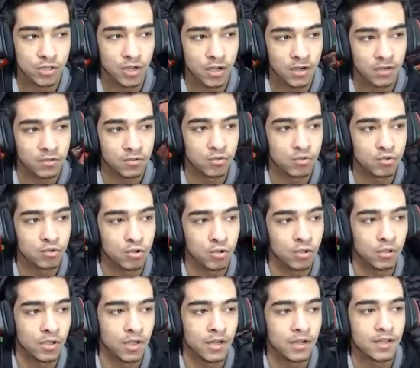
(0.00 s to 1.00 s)
artı 3
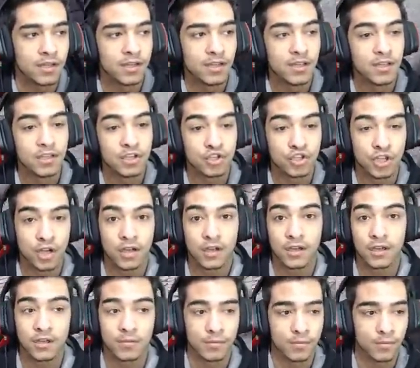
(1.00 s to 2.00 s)
oldu yani şaka gibi